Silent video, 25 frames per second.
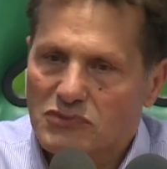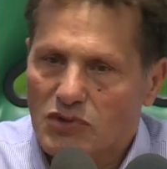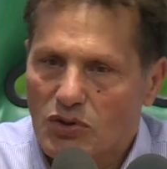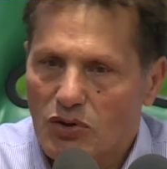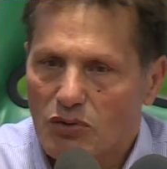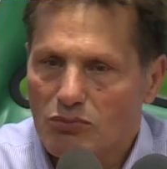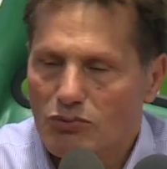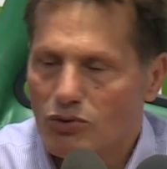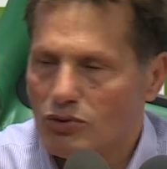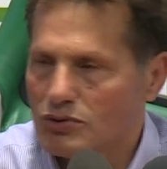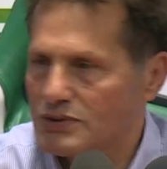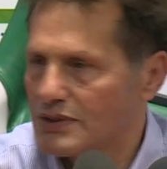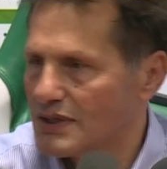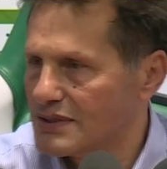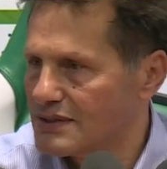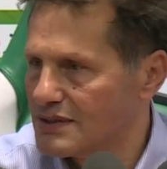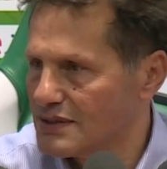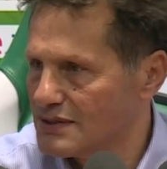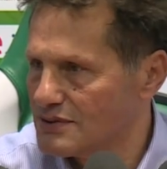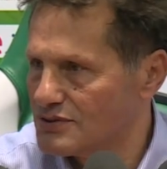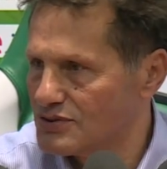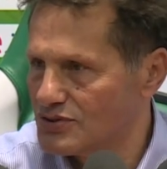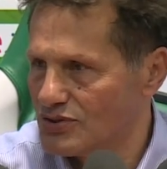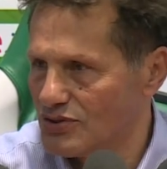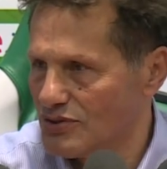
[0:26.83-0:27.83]
con molta
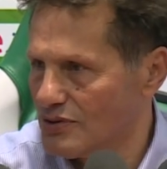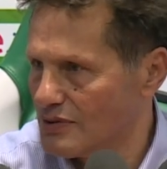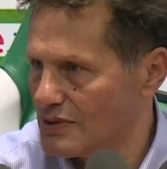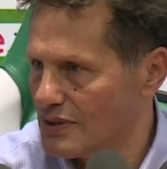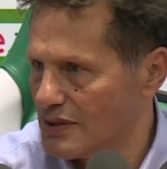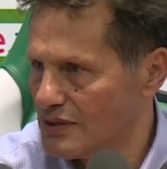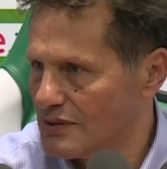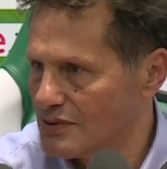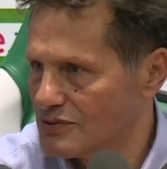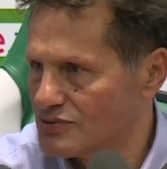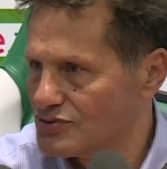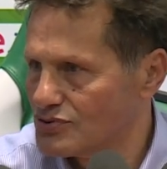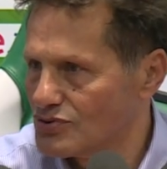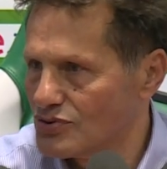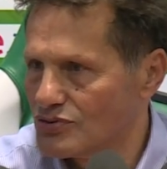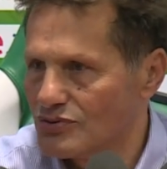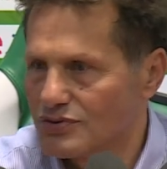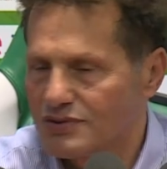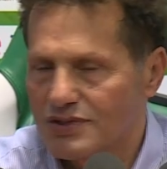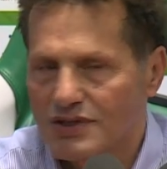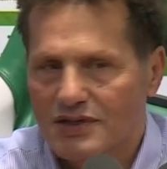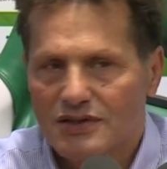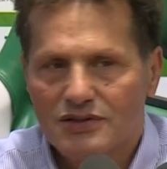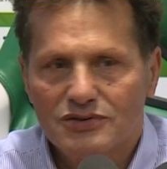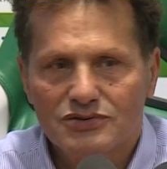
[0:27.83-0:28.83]
attenzione. Ci sono
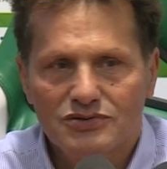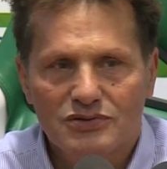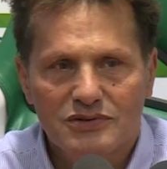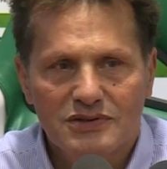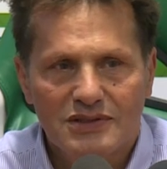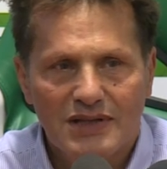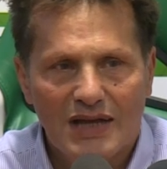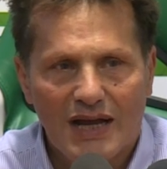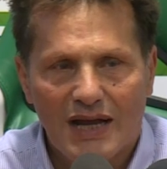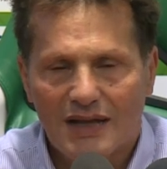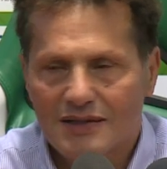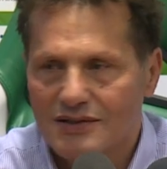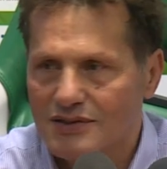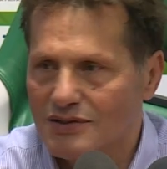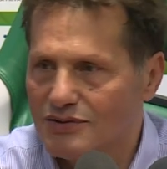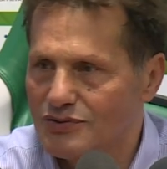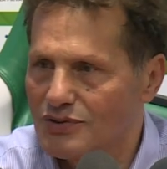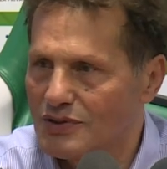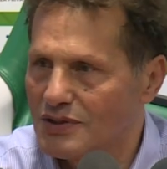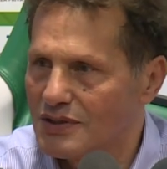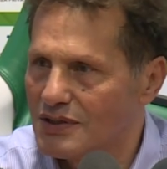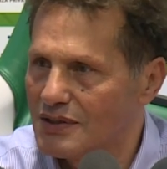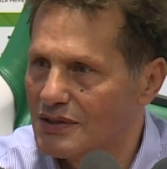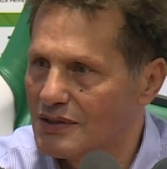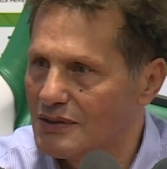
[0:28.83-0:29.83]
tre risultati,
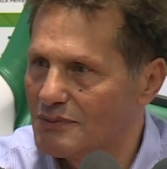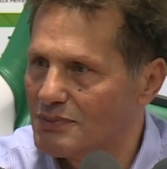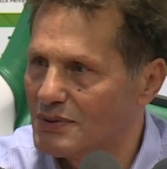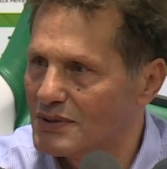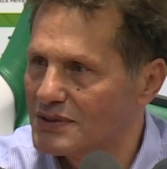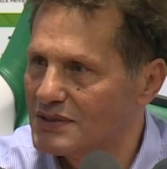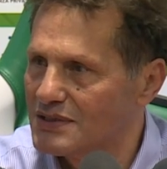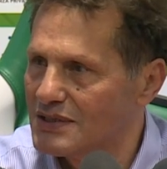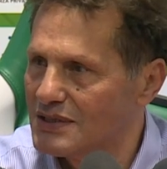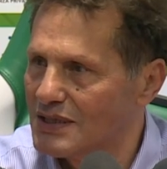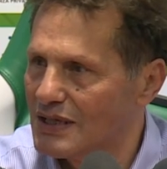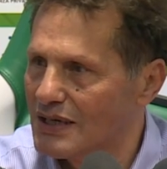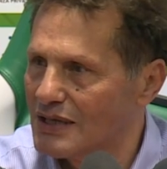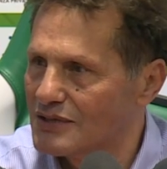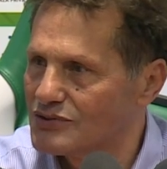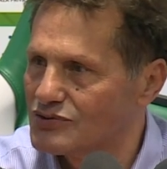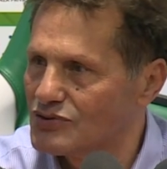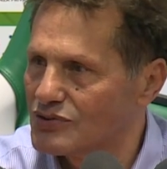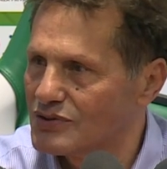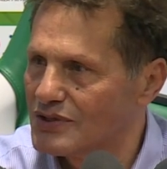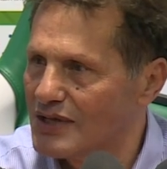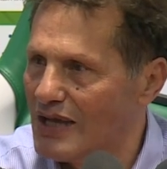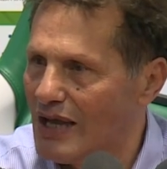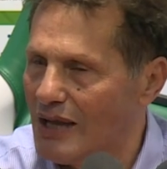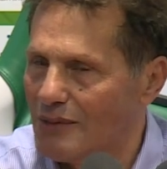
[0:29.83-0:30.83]
noi la partita la
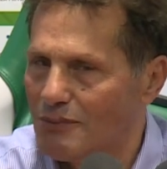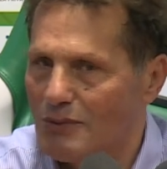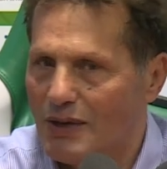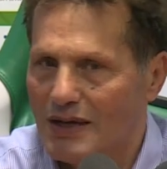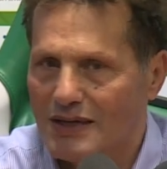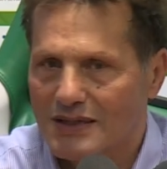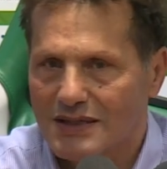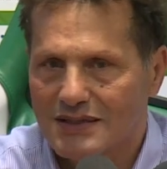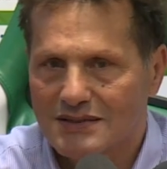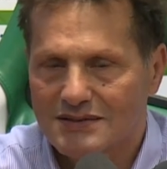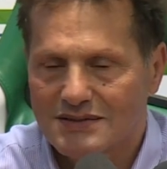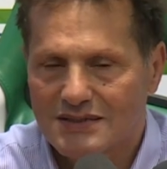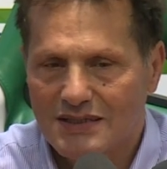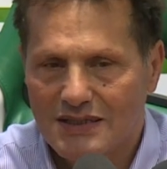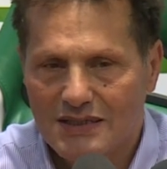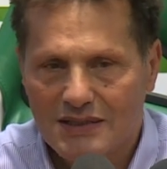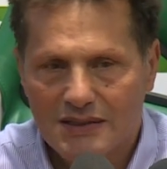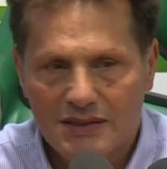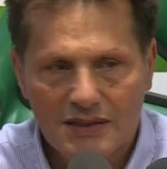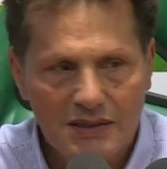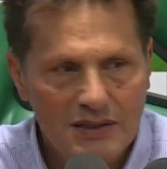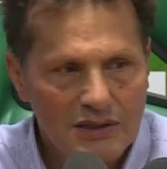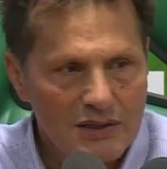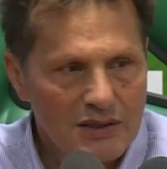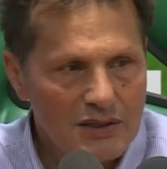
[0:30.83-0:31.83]
giochiamo anche
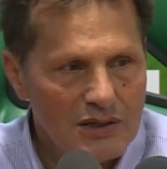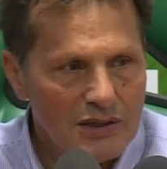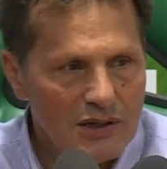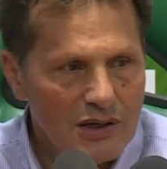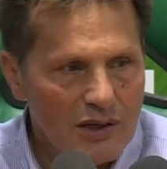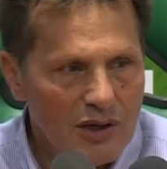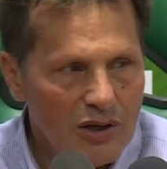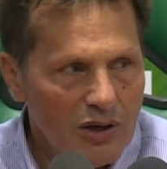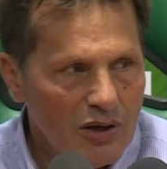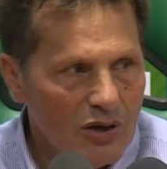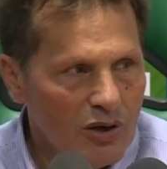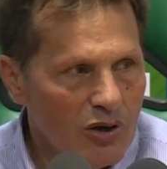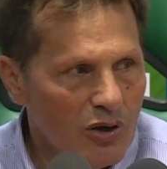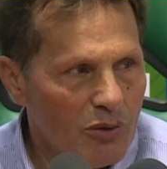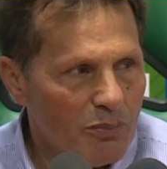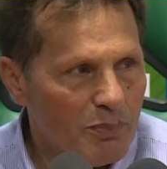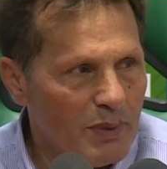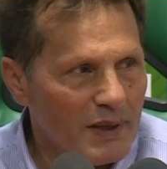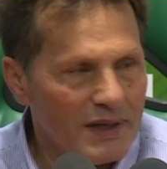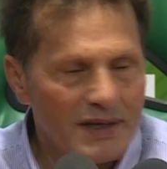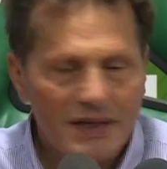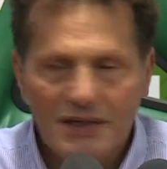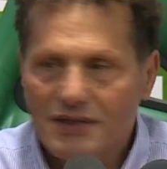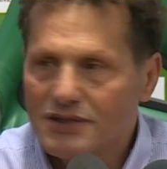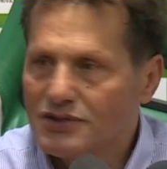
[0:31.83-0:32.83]
se ho
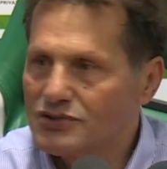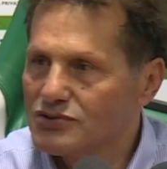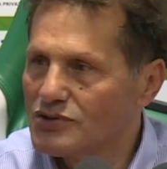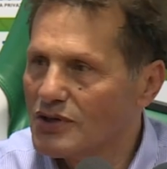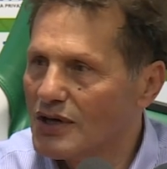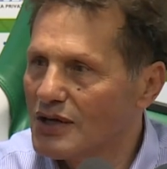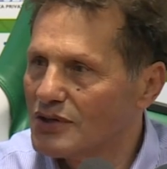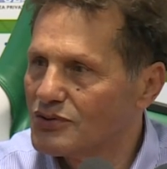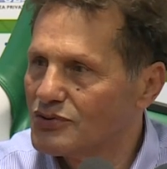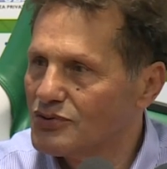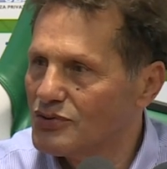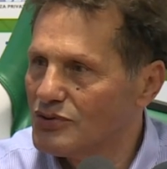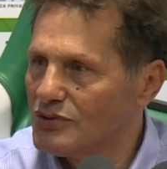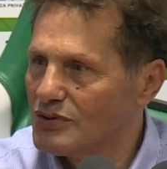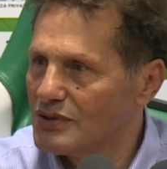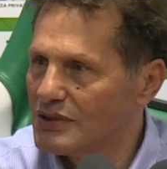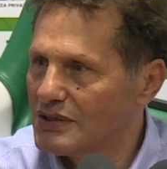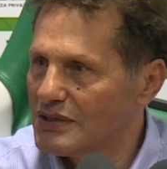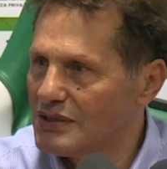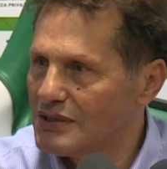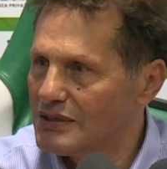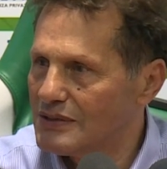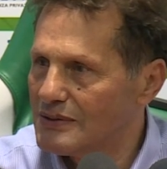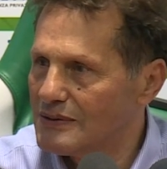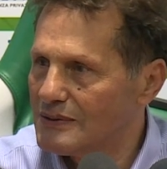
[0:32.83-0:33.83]
parecchi
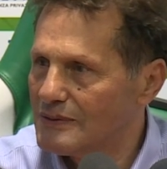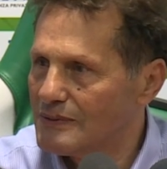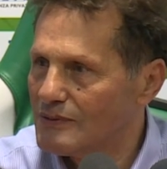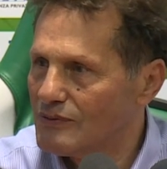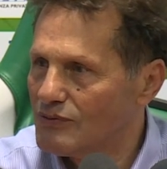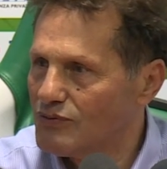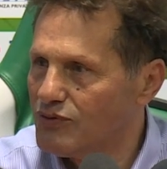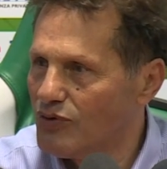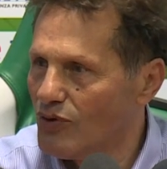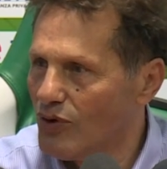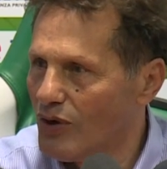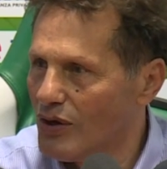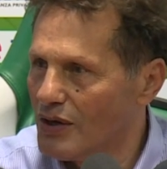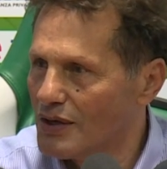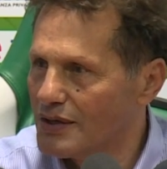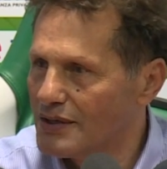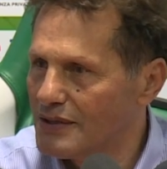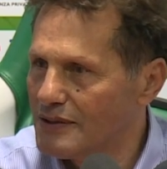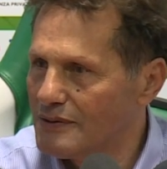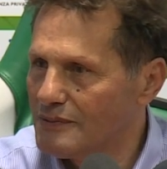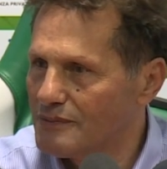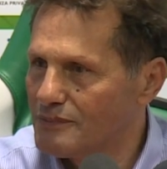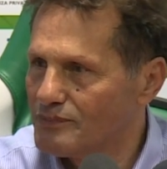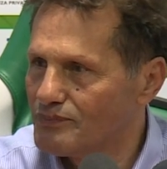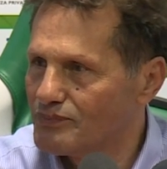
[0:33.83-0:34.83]
giocatori
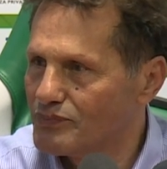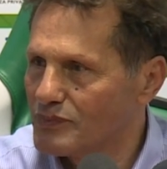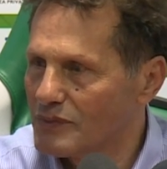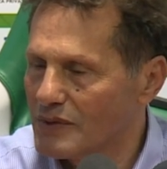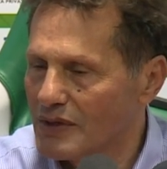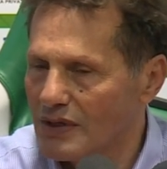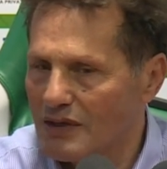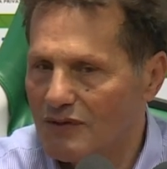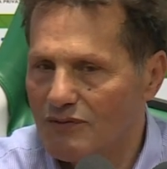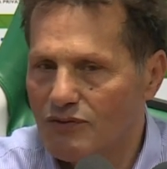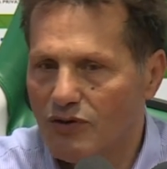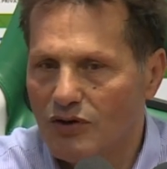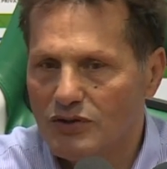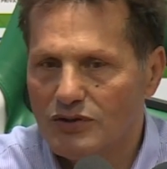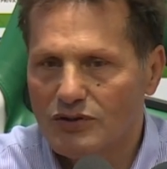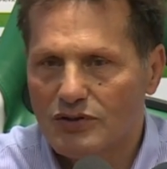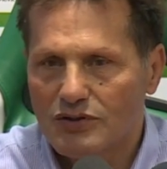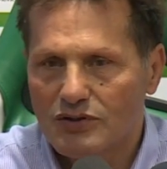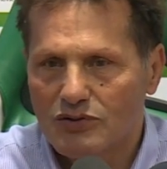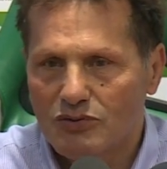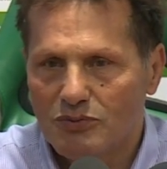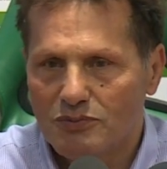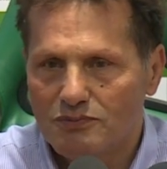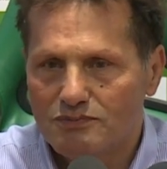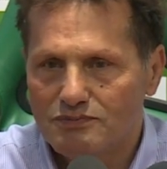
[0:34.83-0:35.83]
fuori, eh, voglio
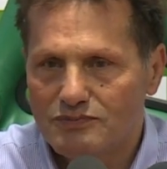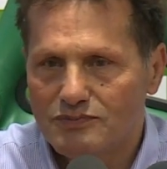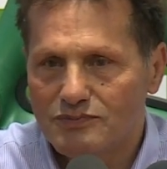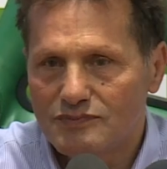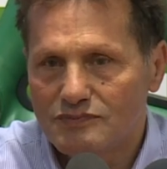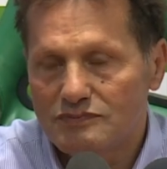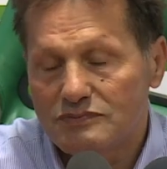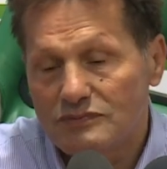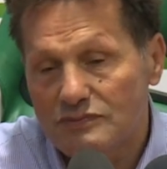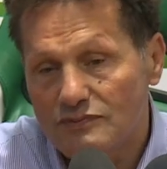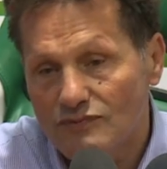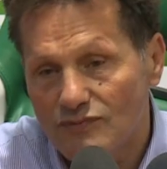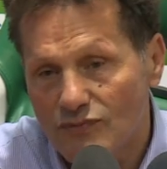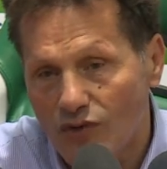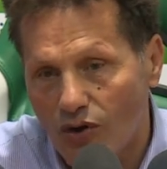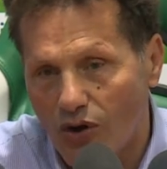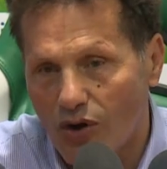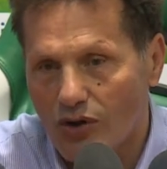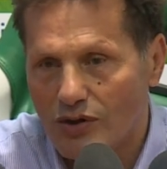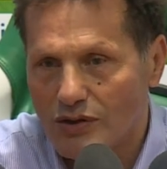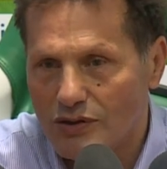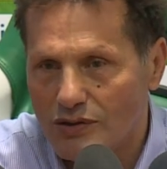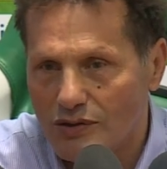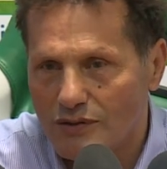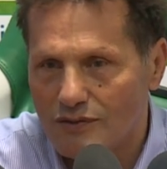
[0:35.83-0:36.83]
ricordare
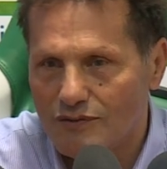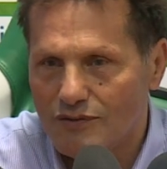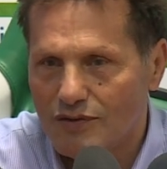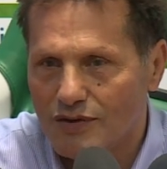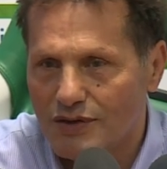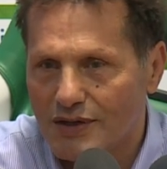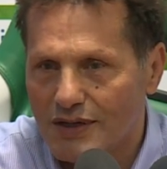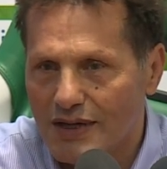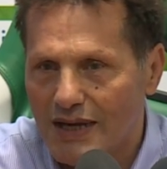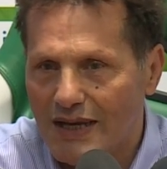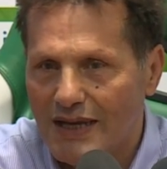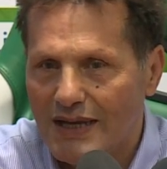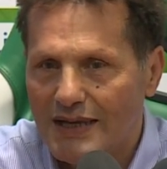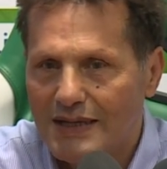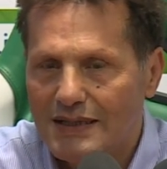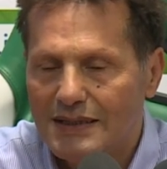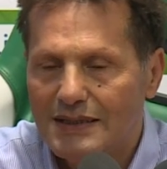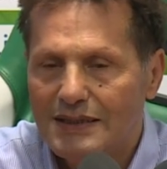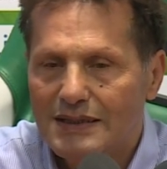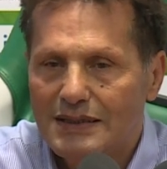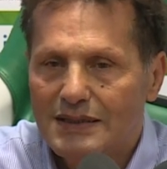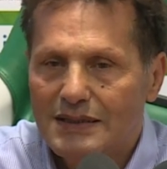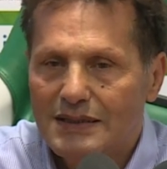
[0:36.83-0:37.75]
voglio, vorrei